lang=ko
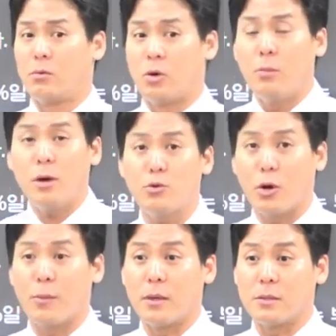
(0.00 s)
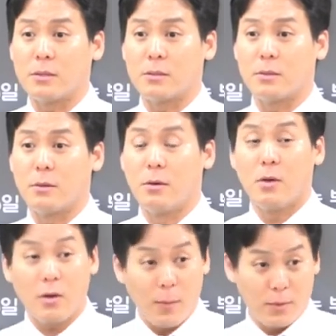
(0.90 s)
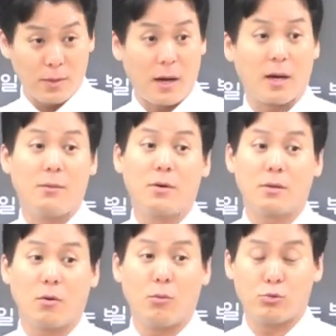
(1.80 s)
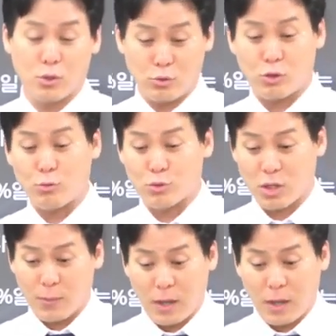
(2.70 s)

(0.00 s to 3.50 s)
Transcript: 정말 좋아요 반응 이거 한 번 들으면 안 까먹는다고 부동산 투자 분석 기법